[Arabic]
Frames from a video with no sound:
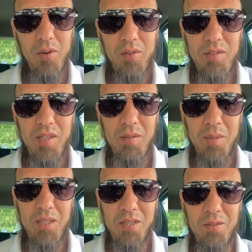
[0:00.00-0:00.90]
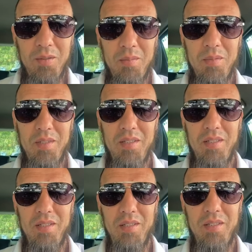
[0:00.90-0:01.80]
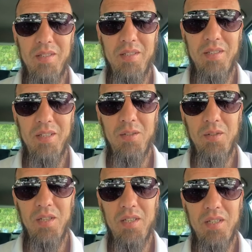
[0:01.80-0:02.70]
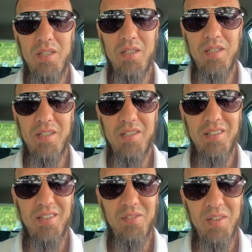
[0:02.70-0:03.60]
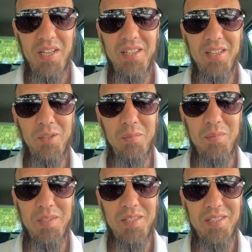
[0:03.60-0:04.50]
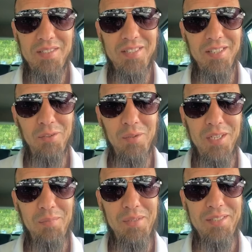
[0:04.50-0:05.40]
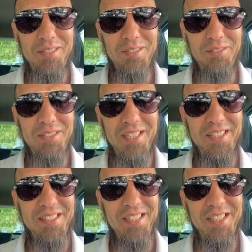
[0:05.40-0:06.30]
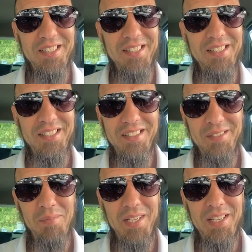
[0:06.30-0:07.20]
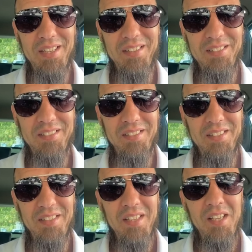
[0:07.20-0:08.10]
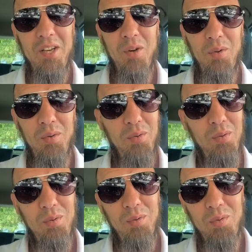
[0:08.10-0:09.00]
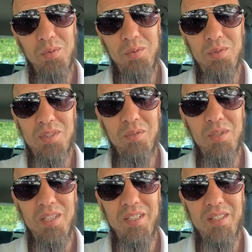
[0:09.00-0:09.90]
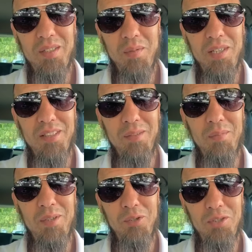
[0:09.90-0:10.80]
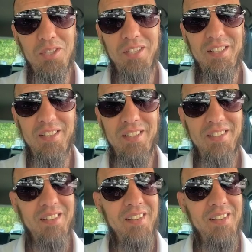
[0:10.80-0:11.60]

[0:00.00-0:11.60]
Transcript: بون السلام عليكم آه، يا خويا فرحنا لكم السير آه، رضوان البريزيدون تاع اتحاد آه، مليانه و سي وليد مقدم لو سكرتير